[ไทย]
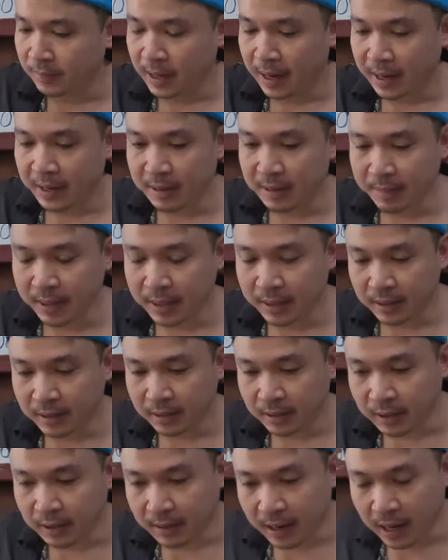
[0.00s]
อันนี้เป็น
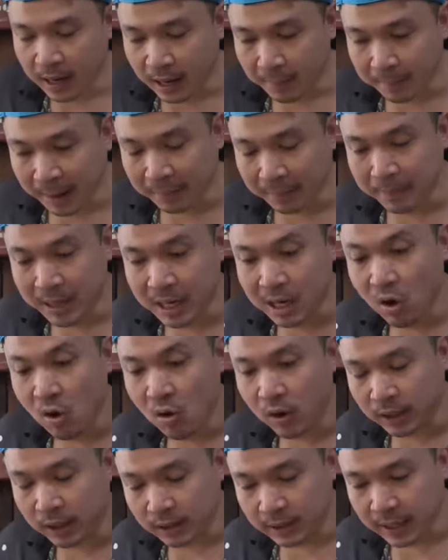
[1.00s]
ผัดพิโร
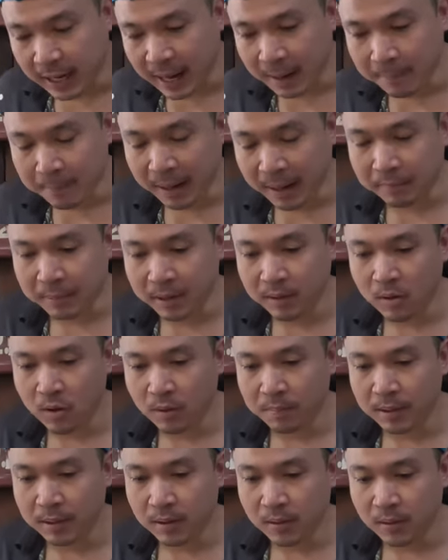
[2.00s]
ธนะครับผัดพิโร
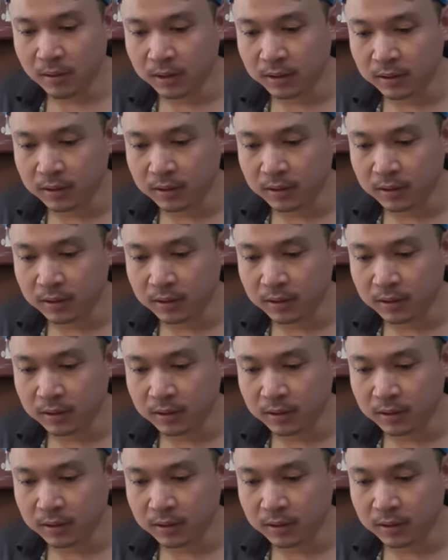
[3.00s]
ธพิโรธ